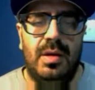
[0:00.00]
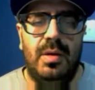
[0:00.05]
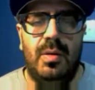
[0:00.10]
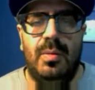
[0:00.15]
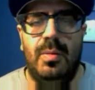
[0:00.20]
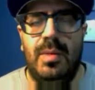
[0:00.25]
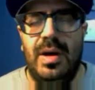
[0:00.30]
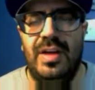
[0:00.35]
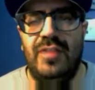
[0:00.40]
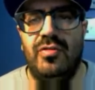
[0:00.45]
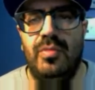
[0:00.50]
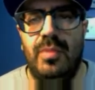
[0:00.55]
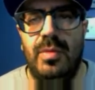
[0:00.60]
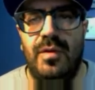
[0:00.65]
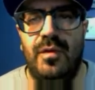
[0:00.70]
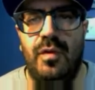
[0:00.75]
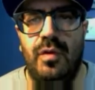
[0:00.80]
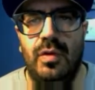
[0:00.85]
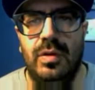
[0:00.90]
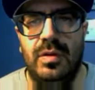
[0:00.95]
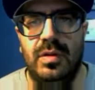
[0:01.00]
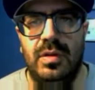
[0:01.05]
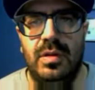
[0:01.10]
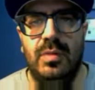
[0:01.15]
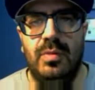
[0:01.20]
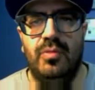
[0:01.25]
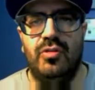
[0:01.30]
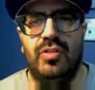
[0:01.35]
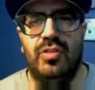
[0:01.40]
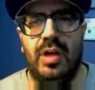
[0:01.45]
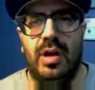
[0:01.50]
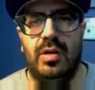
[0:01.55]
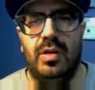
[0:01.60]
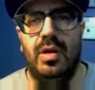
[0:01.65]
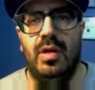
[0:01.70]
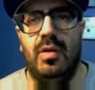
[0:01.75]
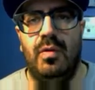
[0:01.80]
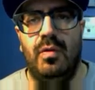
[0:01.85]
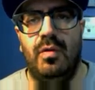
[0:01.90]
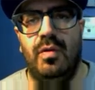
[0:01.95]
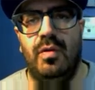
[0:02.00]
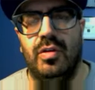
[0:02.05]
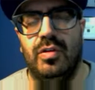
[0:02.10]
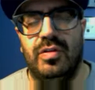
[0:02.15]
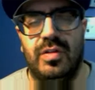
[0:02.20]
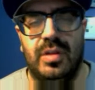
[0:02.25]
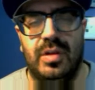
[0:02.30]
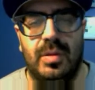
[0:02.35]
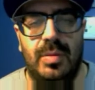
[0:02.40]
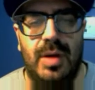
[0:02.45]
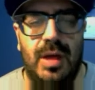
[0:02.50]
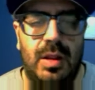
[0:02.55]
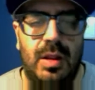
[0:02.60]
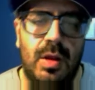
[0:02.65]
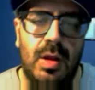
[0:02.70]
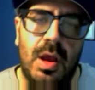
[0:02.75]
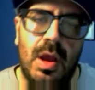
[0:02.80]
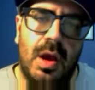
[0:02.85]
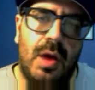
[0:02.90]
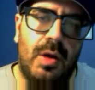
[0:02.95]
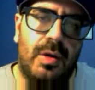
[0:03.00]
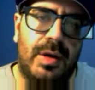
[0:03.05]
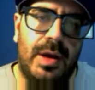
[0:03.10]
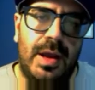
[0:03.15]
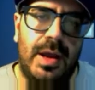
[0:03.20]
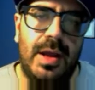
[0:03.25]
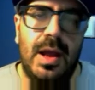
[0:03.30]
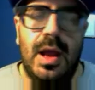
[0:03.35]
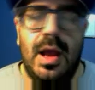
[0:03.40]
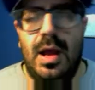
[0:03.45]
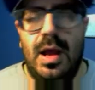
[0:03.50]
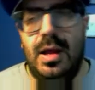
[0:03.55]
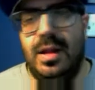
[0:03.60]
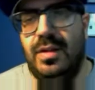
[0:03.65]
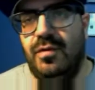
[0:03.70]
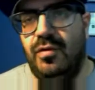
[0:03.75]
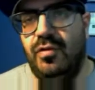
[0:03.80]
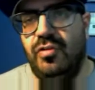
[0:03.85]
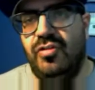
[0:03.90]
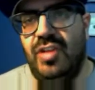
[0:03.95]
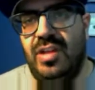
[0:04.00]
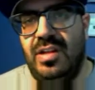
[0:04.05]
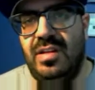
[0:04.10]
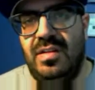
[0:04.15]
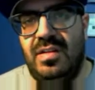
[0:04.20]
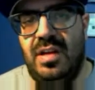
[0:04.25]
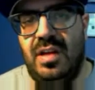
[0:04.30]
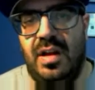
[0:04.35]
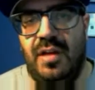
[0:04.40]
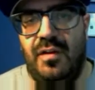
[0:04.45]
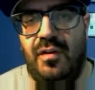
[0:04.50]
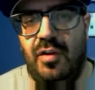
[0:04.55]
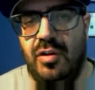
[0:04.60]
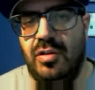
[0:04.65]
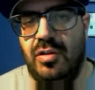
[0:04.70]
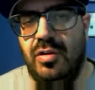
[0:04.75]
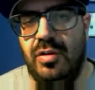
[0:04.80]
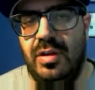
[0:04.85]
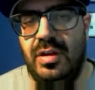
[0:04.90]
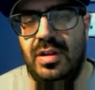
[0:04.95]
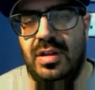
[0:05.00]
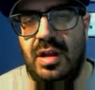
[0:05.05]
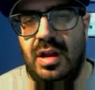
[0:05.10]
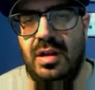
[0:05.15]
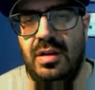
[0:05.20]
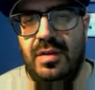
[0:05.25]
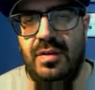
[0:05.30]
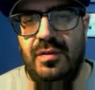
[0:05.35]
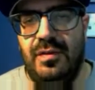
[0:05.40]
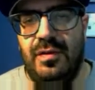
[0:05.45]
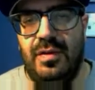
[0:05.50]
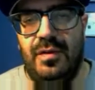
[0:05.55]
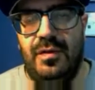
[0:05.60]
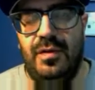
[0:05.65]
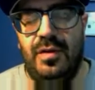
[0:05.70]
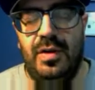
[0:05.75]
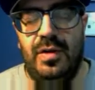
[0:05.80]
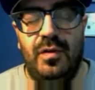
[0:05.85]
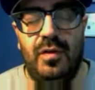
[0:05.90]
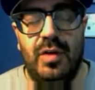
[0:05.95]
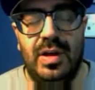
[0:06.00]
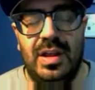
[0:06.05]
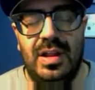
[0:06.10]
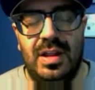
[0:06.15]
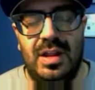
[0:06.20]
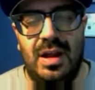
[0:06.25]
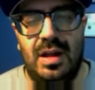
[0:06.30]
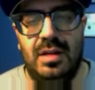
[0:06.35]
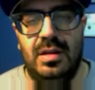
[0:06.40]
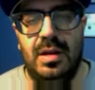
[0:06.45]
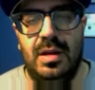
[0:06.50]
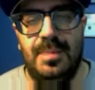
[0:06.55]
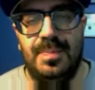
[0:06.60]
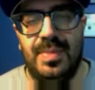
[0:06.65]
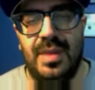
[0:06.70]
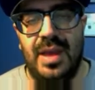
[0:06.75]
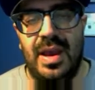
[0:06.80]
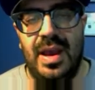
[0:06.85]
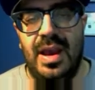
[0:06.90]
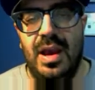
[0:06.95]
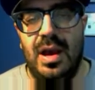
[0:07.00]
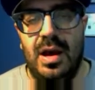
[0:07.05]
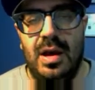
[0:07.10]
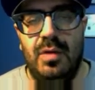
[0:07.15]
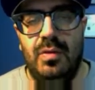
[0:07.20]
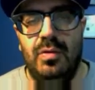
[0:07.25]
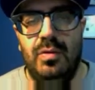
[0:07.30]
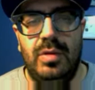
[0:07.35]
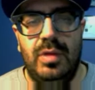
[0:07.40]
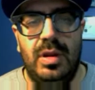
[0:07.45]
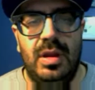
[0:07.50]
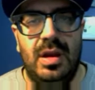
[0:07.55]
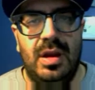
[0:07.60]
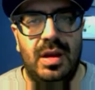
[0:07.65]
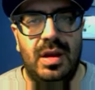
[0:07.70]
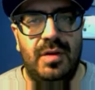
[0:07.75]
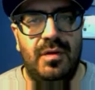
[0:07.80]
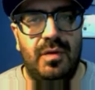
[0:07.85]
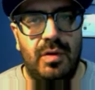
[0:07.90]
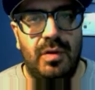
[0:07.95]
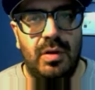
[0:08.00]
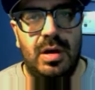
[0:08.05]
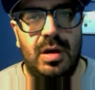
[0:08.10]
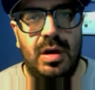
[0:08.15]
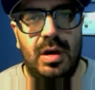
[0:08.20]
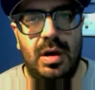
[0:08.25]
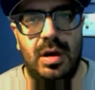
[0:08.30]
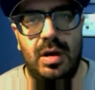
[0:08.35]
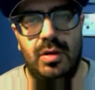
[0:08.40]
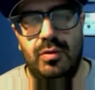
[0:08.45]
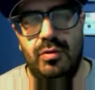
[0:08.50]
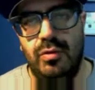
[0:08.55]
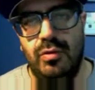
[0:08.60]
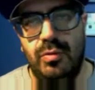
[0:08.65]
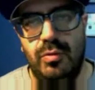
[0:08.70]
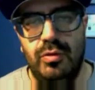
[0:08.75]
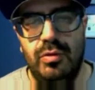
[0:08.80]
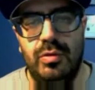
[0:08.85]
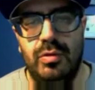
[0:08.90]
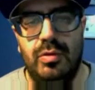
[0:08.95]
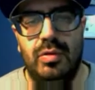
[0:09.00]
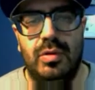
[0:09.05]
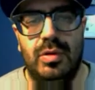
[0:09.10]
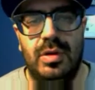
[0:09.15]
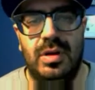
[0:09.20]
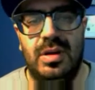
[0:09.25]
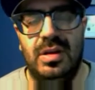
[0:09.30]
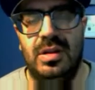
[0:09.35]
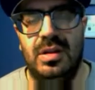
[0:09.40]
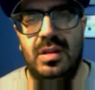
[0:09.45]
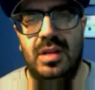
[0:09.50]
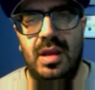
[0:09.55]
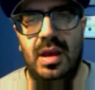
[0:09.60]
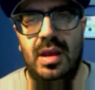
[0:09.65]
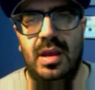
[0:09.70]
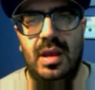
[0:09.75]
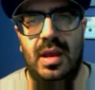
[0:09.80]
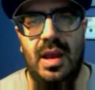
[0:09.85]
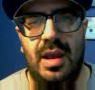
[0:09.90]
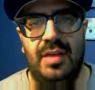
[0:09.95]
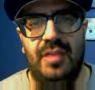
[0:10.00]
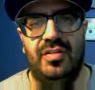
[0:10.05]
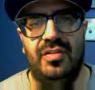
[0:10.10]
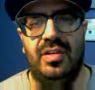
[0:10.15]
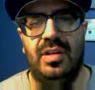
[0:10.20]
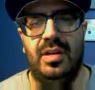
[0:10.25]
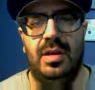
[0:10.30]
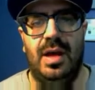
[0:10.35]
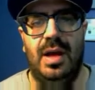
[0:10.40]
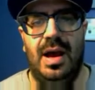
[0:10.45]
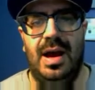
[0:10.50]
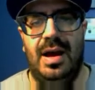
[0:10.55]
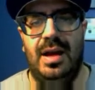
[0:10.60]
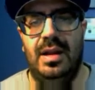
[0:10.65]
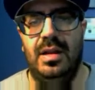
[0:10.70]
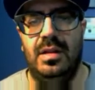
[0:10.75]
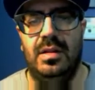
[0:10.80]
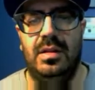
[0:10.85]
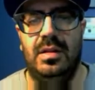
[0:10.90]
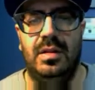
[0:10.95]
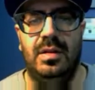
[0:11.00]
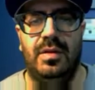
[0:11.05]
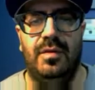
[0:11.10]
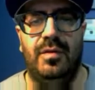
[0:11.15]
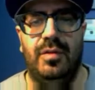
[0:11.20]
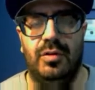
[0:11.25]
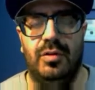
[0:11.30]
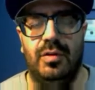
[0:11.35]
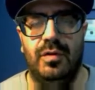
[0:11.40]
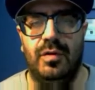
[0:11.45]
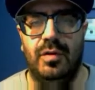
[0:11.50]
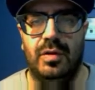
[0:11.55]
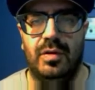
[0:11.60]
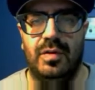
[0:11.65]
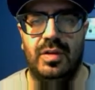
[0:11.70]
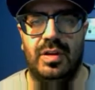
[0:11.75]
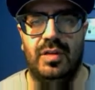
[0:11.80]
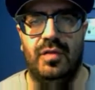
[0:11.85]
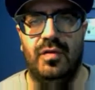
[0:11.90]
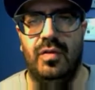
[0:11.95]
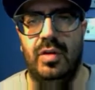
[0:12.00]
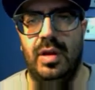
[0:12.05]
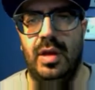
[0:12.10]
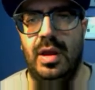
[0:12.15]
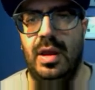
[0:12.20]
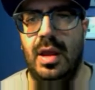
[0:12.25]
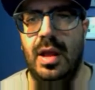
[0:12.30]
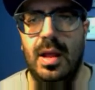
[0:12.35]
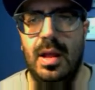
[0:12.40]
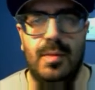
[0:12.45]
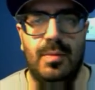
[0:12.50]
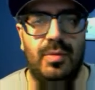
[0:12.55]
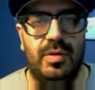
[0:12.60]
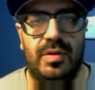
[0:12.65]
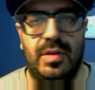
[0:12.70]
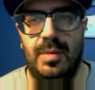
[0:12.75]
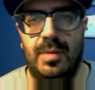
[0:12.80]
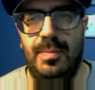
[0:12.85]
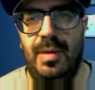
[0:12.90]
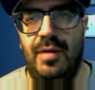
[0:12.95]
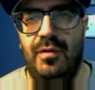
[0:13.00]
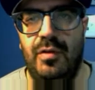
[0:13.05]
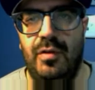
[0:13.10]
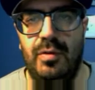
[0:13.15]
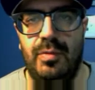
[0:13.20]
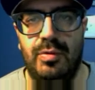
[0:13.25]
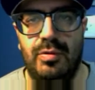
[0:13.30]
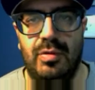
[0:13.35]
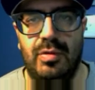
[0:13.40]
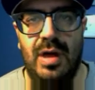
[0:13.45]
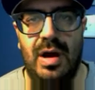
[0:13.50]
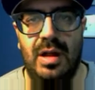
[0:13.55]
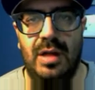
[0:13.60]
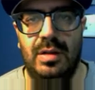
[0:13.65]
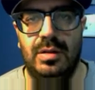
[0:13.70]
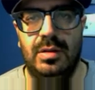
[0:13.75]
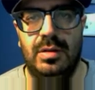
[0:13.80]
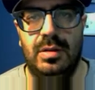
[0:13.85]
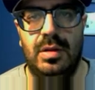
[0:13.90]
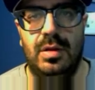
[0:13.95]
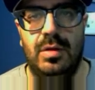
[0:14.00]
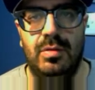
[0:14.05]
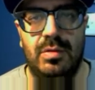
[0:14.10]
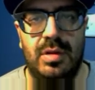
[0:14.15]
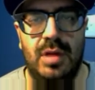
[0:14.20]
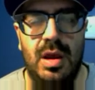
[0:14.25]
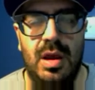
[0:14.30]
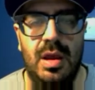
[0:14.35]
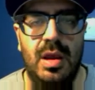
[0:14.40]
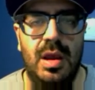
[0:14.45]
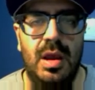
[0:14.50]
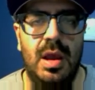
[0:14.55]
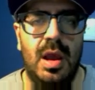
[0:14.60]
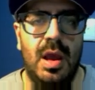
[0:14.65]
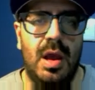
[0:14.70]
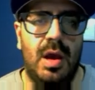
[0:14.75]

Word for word: uh, mais uma fonte de mostrar o vosso trabalho, ok? Vou já dizer, a, foto a, a Vogue Itália é a única Vogue no mundo que tem esta área de fotovogue. Vocês forem, por exemplo, à Vogue Portugal, não tem,